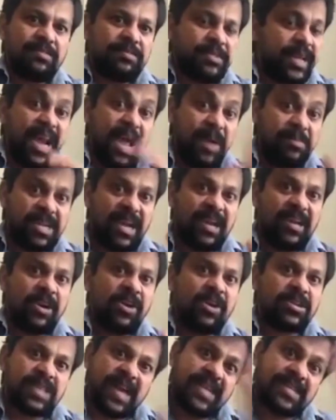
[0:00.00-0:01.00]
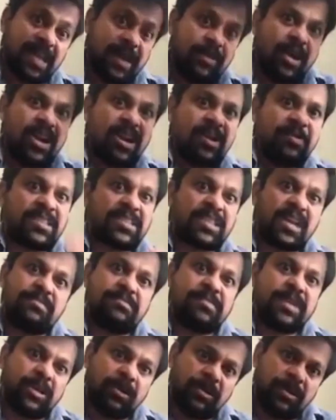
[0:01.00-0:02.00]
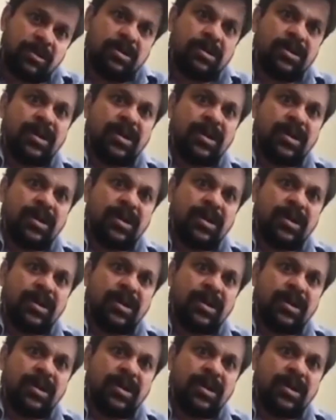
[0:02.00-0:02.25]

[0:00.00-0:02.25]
మీరేం చేయరు చేసే వాళ్ళు మాత్రం మీరు